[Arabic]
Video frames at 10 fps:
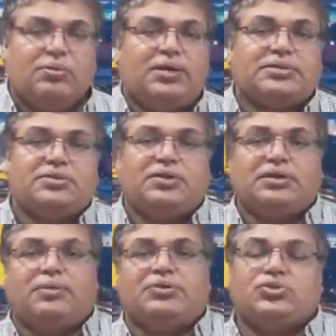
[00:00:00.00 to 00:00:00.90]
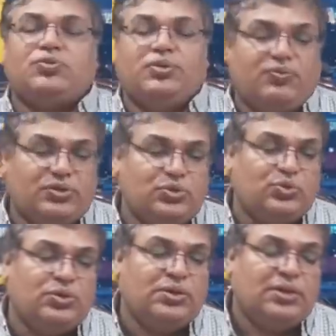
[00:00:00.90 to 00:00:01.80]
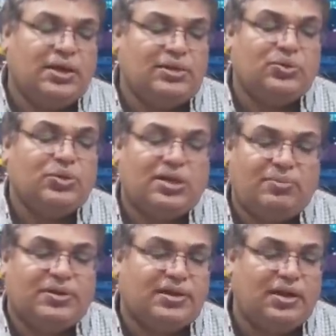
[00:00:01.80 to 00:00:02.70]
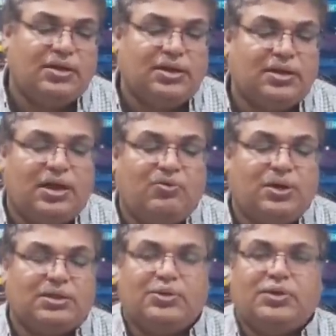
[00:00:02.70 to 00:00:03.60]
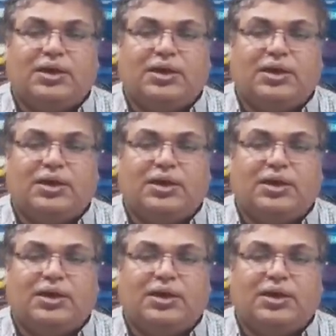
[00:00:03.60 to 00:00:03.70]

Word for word: بس واحنا بنشوف الفيديو هنقول خبر اخر اول دوله